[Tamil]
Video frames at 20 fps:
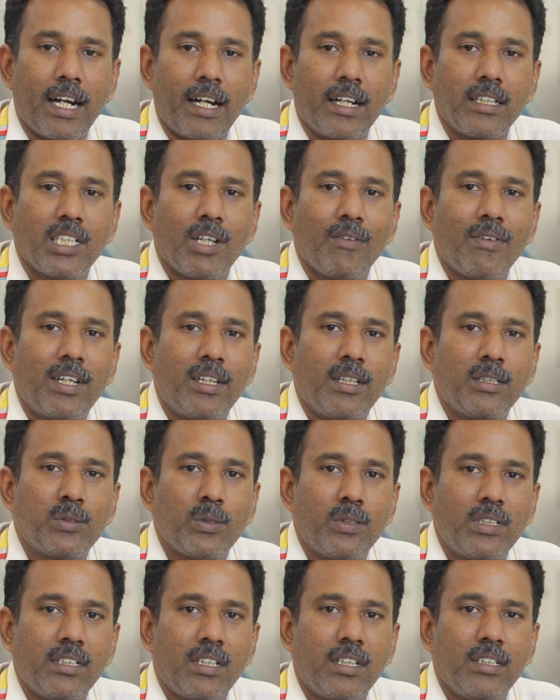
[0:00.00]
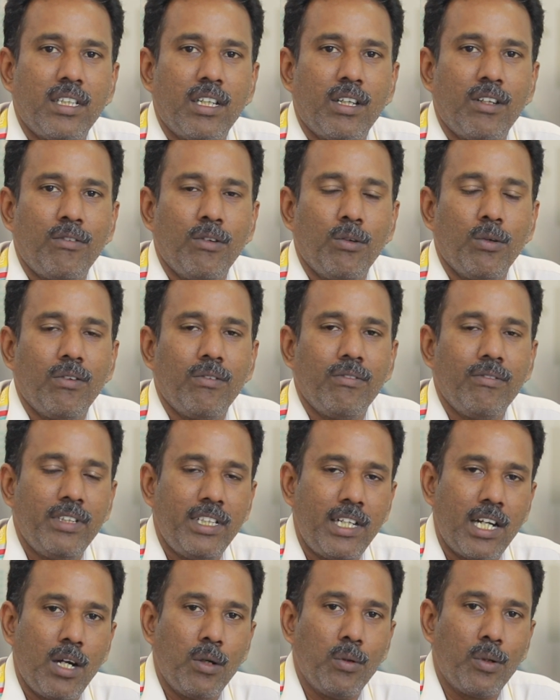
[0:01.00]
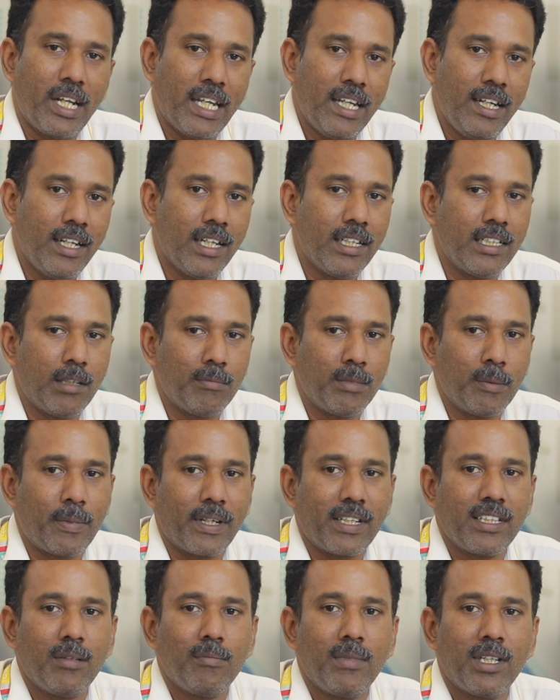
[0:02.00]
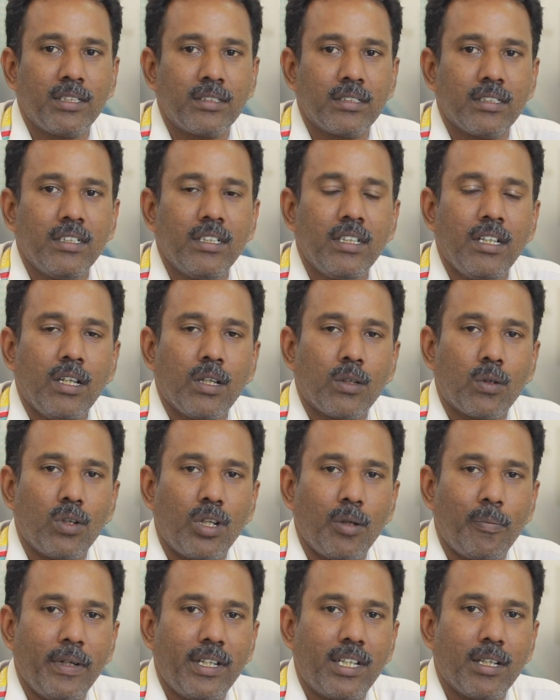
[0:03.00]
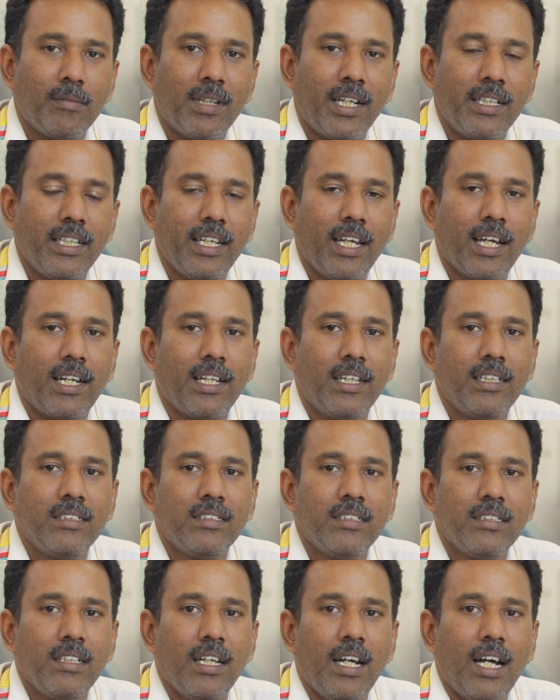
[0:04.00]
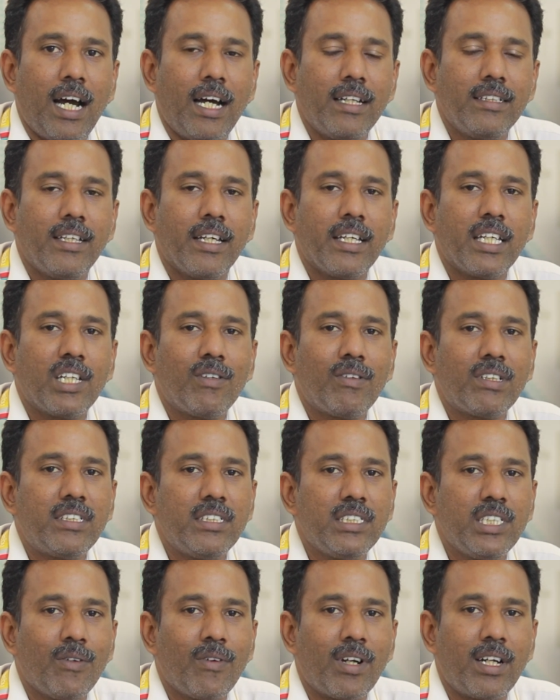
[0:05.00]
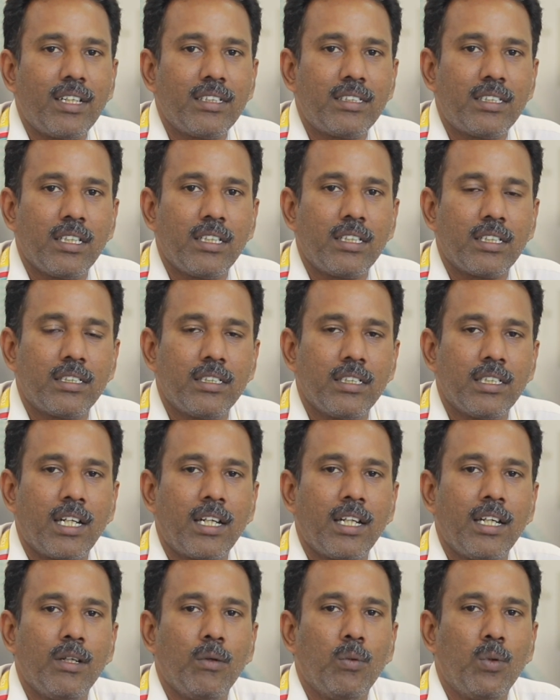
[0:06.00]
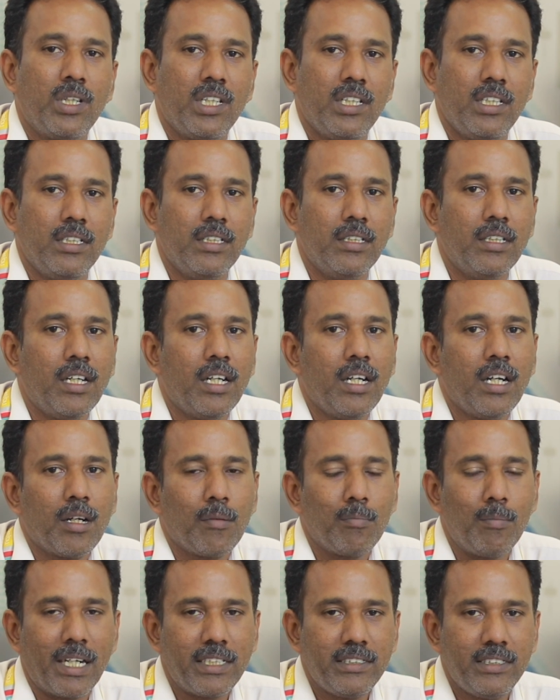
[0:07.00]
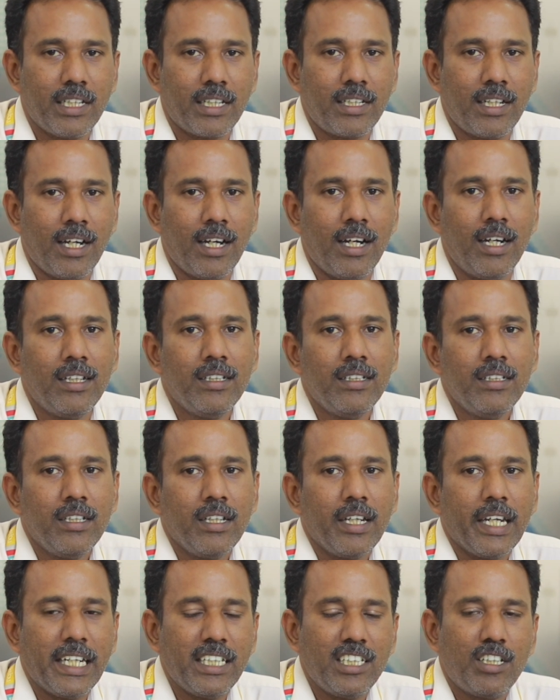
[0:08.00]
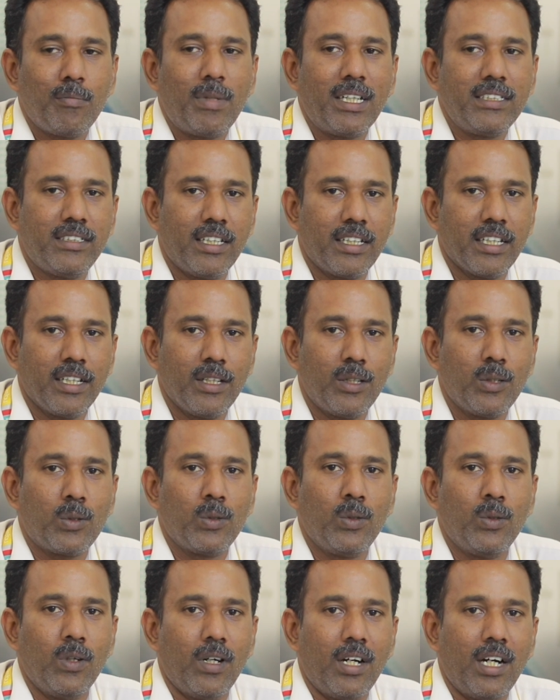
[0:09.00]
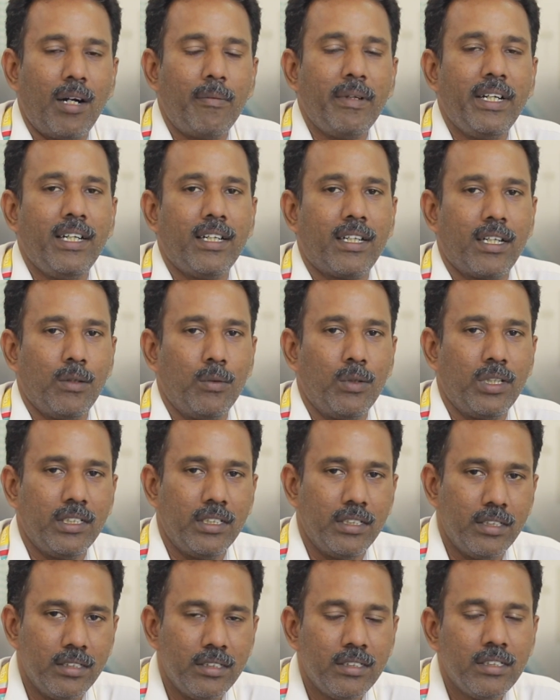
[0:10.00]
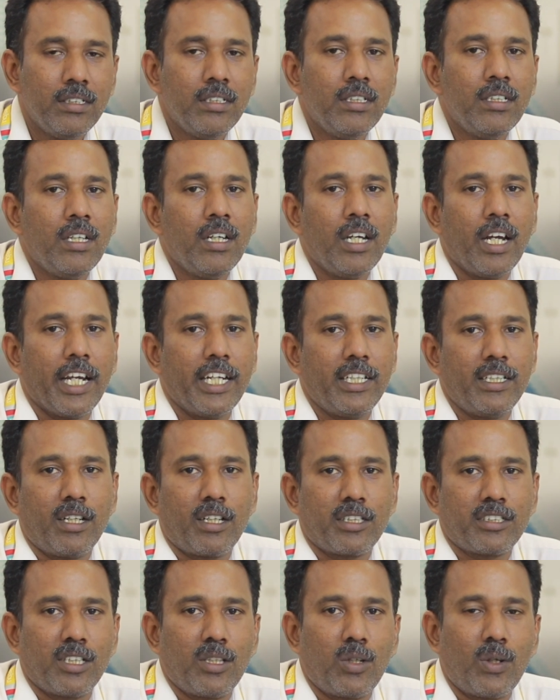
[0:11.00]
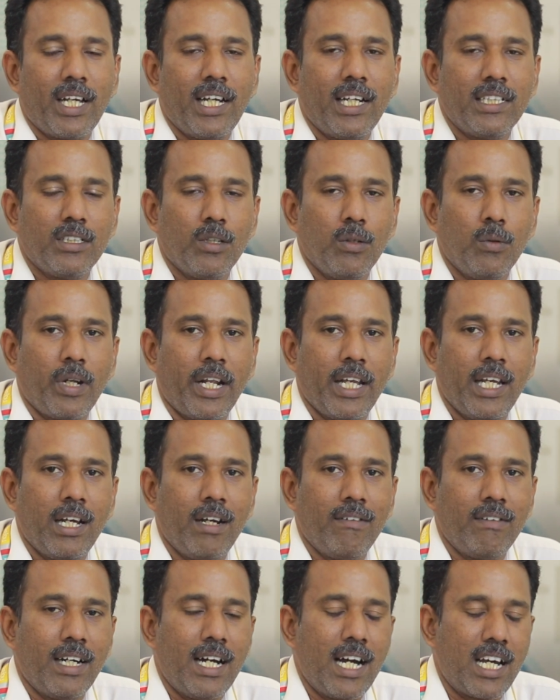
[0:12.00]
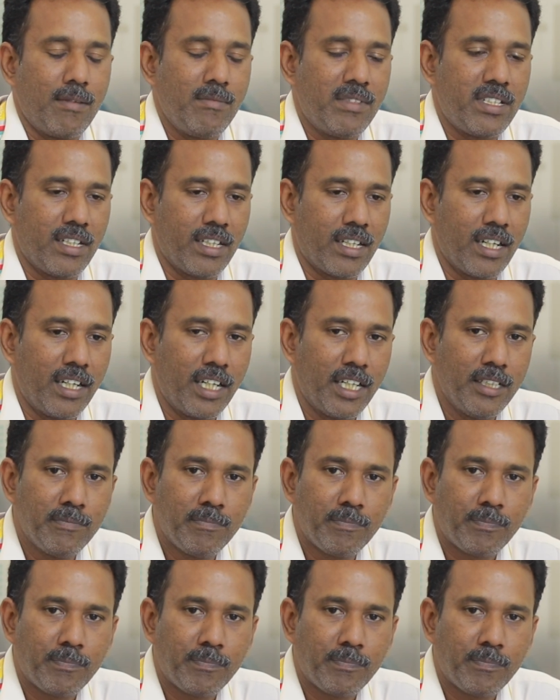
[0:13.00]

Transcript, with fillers: கடந்த வருட சுதந்திர தின விழா உரையில் நம்ம பிரதமர் குறிப்பிட்ட மாதிரியான அந்த இருபத்தஞ்சி வருடத்திற்கான ஒரு பட்ஜெட்டாக இந்த பட்ஜெட் இருக்கும் அப்படின்ற ஒரு இன்ட்ரடக்ஷனோட அந்த உரையை அவங்க ஆரம்பிச்சிருக்காங்க